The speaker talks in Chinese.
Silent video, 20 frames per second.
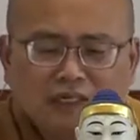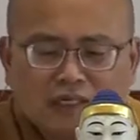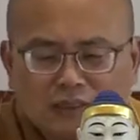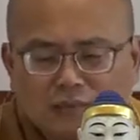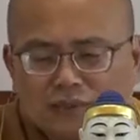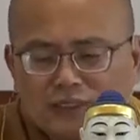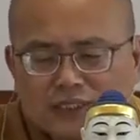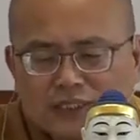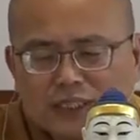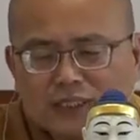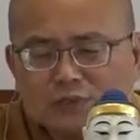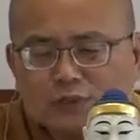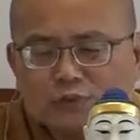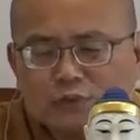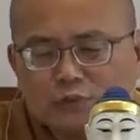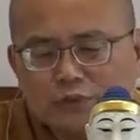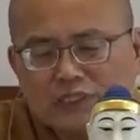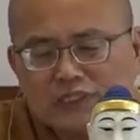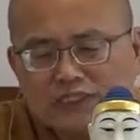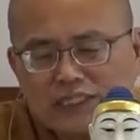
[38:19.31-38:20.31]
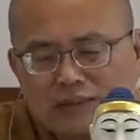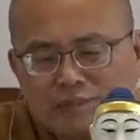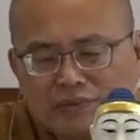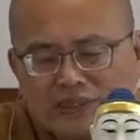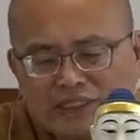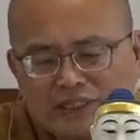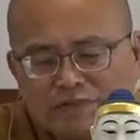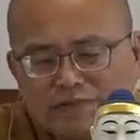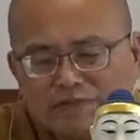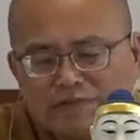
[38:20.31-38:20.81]
那么这个五蕴它
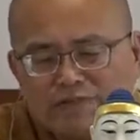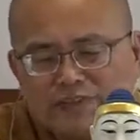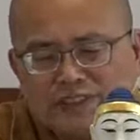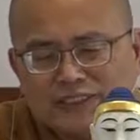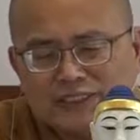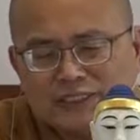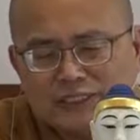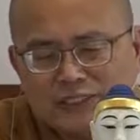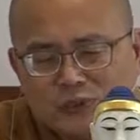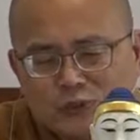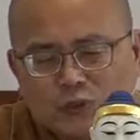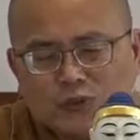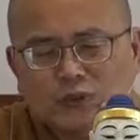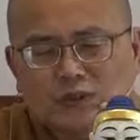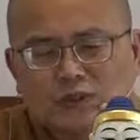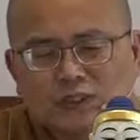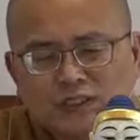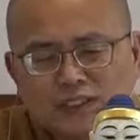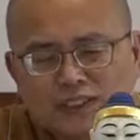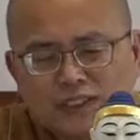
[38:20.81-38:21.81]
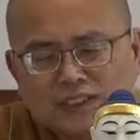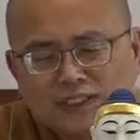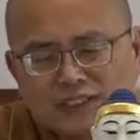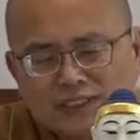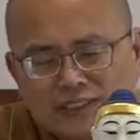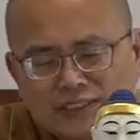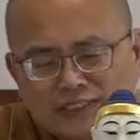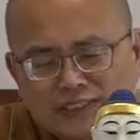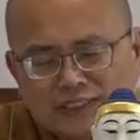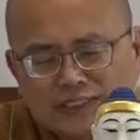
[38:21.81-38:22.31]
把它分作
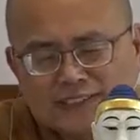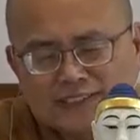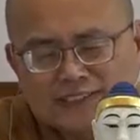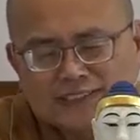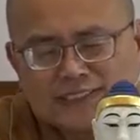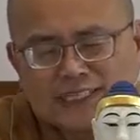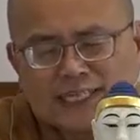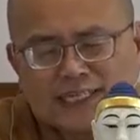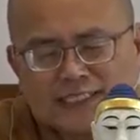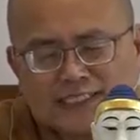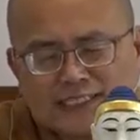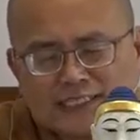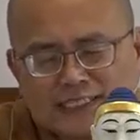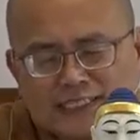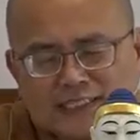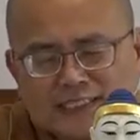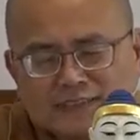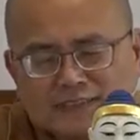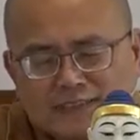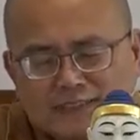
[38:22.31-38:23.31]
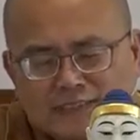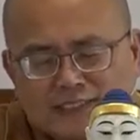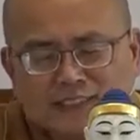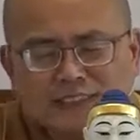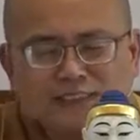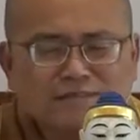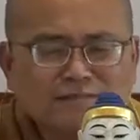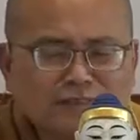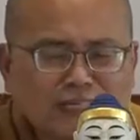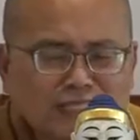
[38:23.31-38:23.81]
三个
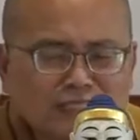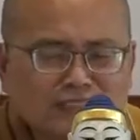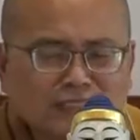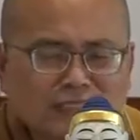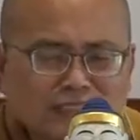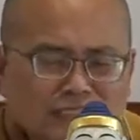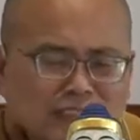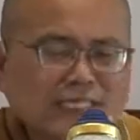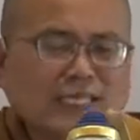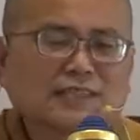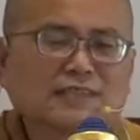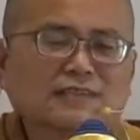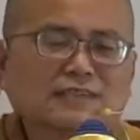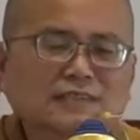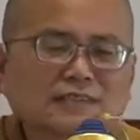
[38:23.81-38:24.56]
地方讲，